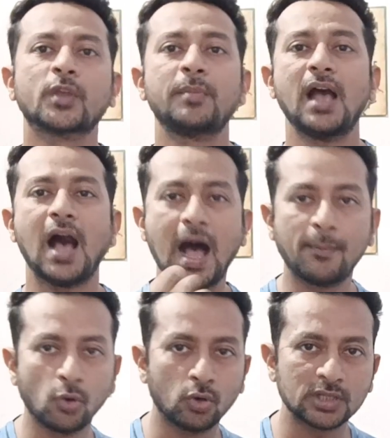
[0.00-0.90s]
मैं
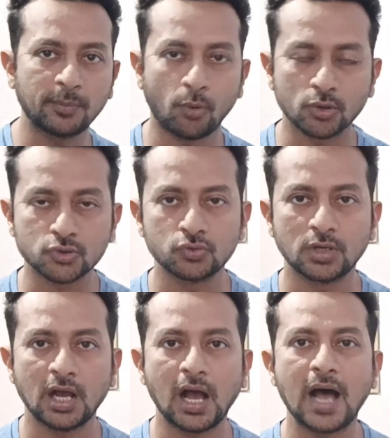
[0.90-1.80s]
आप लोगों तक
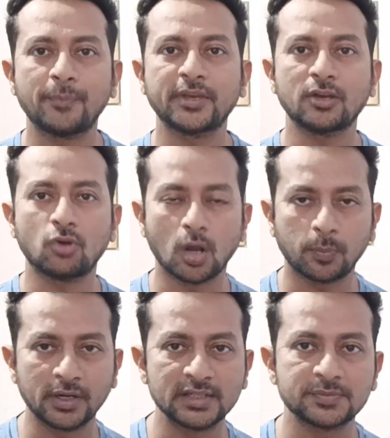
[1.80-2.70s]
पहुंचूंगा आपके
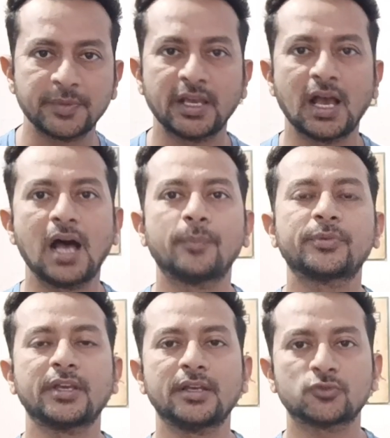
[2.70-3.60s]
कॉरपोरेट्स में
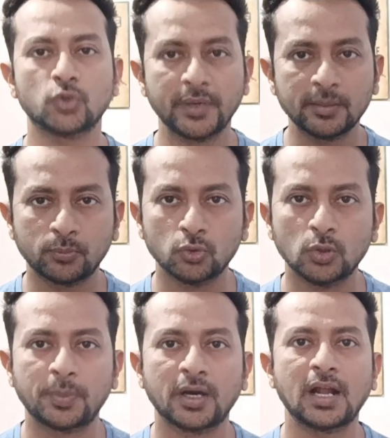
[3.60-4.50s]
आपके स्विमिंग पूल
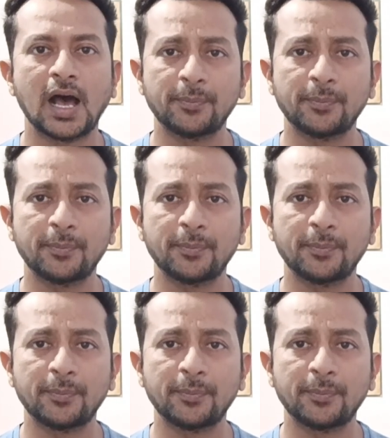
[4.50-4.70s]
पर